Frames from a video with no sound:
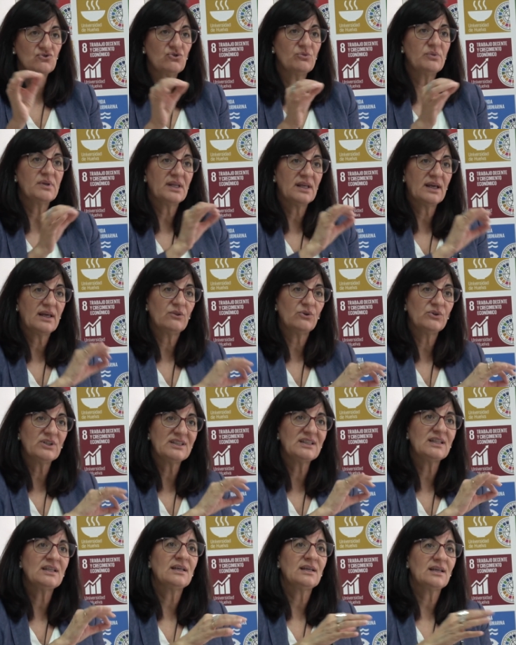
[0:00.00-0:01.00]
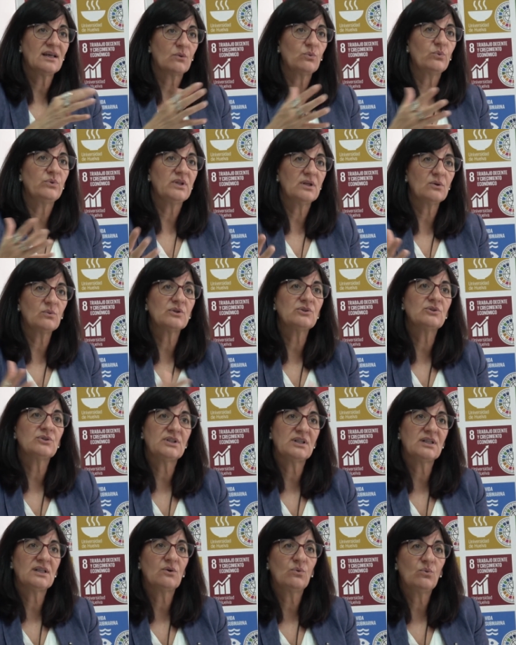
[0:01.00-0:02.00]
sobre a dónde tienen que acudir cuando
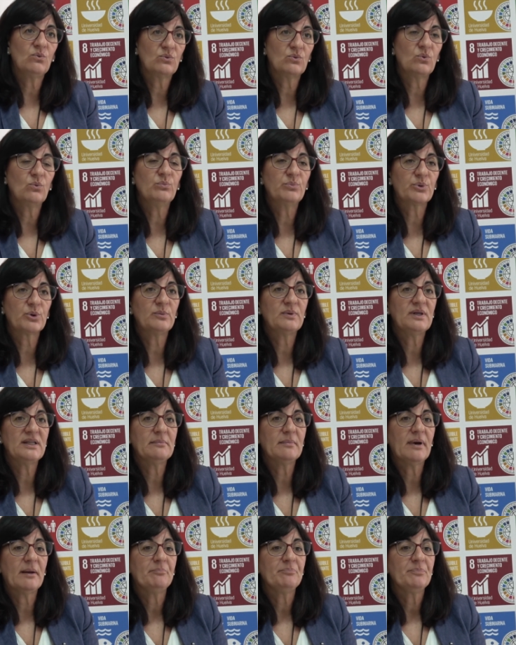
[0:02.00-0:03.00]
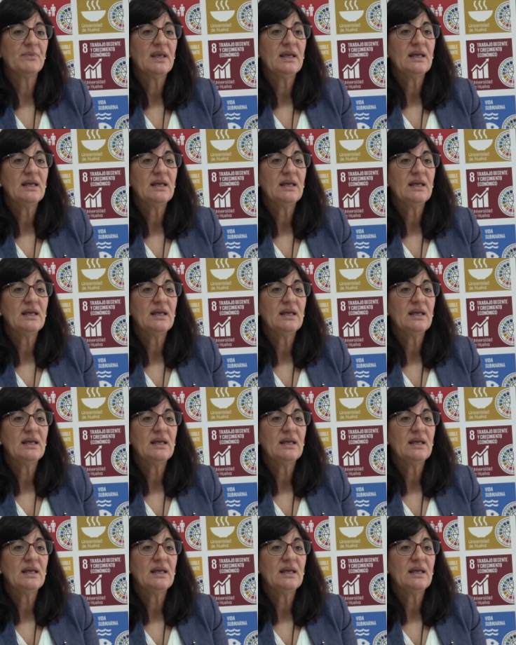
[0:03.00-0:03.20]
tienen un, problema.